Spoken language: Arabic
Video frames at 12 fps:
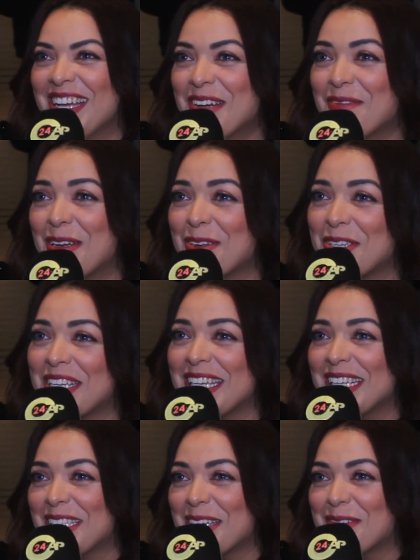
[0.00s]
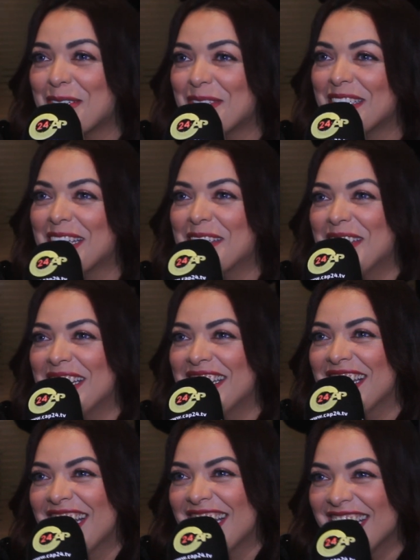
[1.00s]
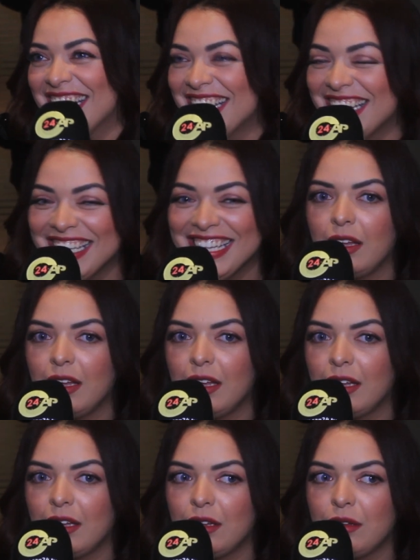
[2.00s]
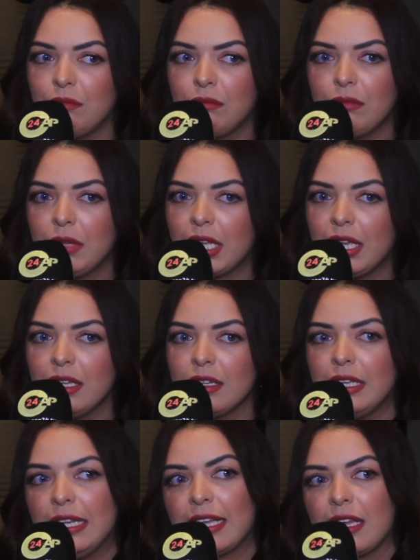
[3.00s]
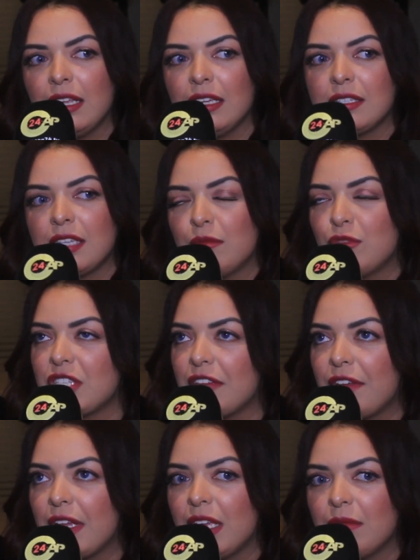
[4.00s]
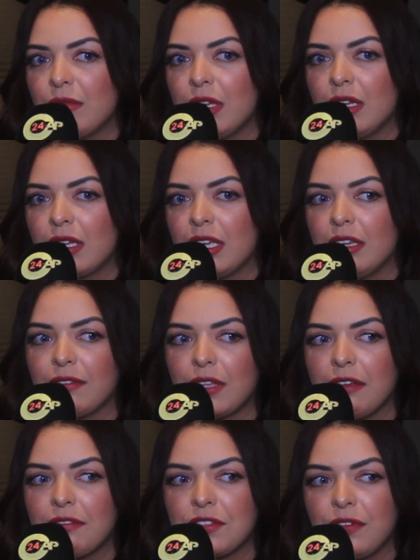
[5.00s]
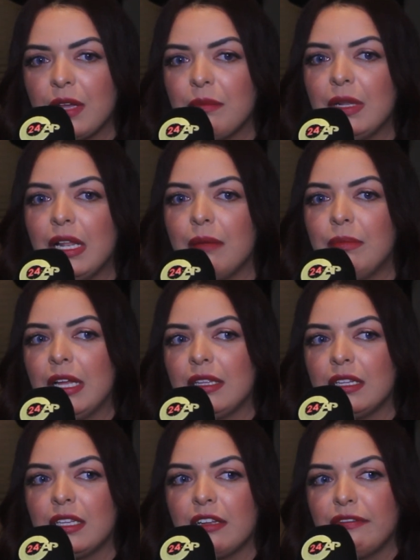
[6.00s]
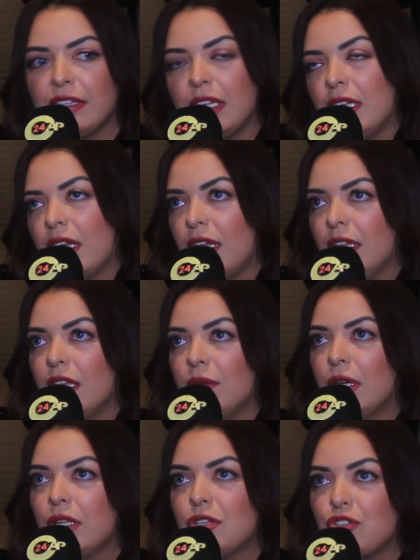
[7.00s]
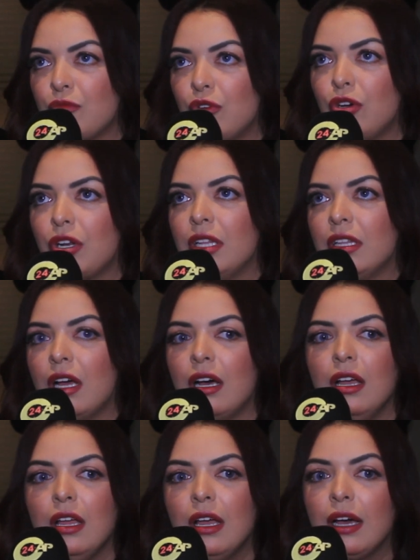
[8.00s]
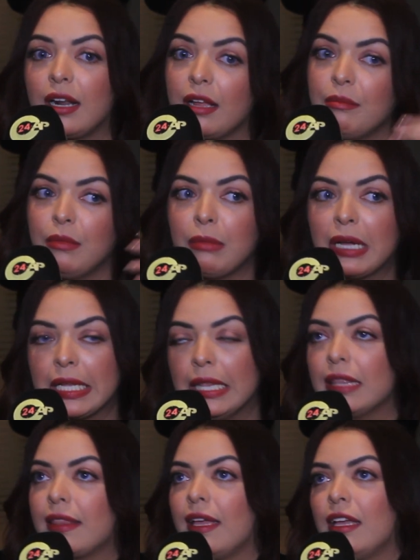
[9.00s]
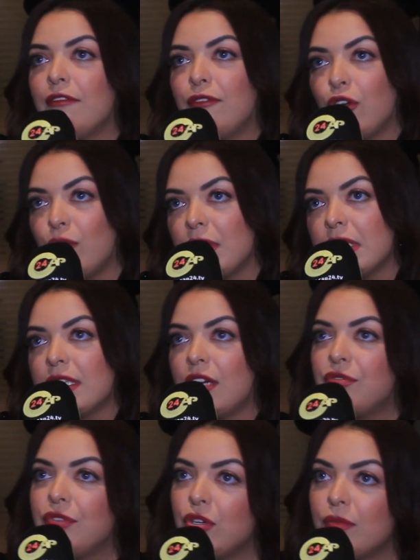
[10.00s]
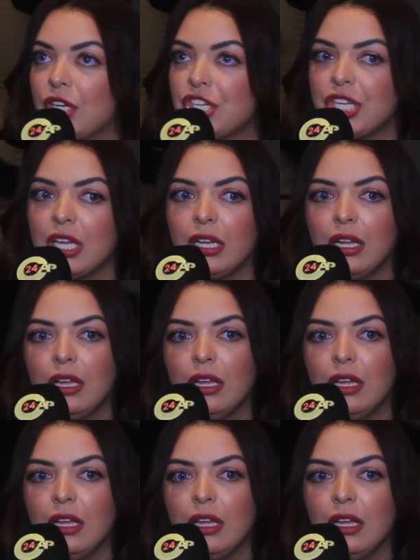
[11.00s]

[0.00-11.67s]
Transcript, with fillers: ما عرفتش كيعتبر فنان ولا لا ما كي الا كان انسان متفاهم آه، كيف كيف تفهم بان ديك الفنانه راه عندها واحد الجمهور عندها راه مخلطين فيهم النساء وفيهم الرجال